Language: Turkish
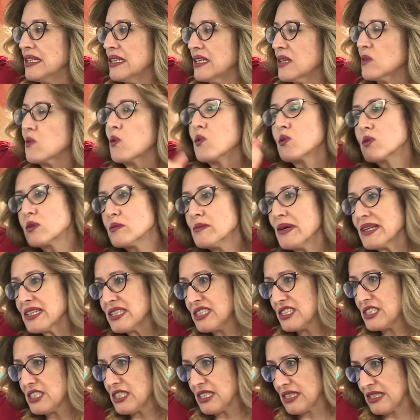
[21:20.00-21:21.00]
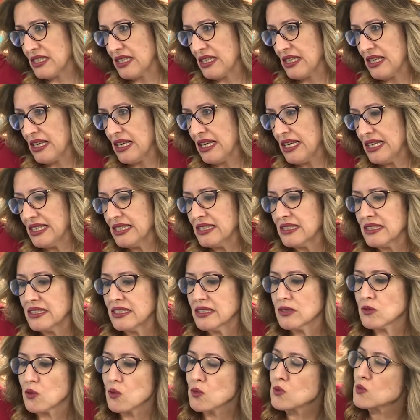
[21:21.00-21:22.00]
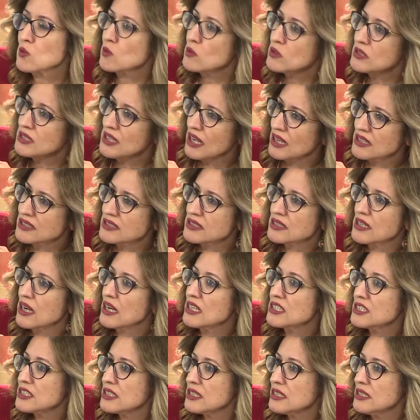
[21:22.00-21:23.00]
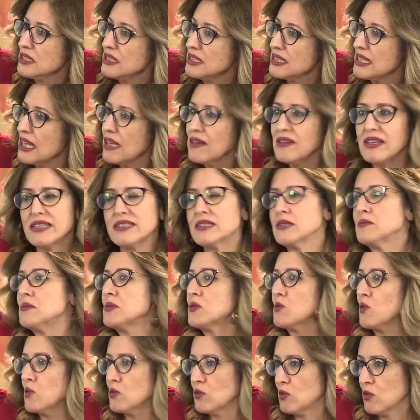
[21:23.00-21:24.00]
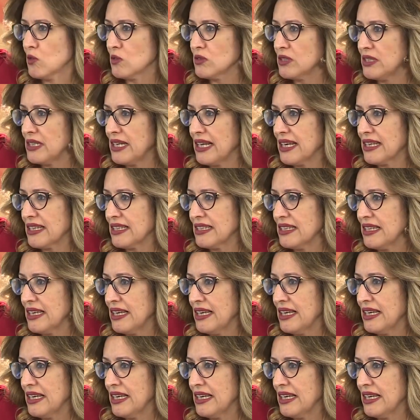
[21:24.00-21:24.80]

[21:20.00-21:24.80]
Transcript: e, korunmak için e, doktorun yazdığı aşıyı devletimiz ödüyor direkt.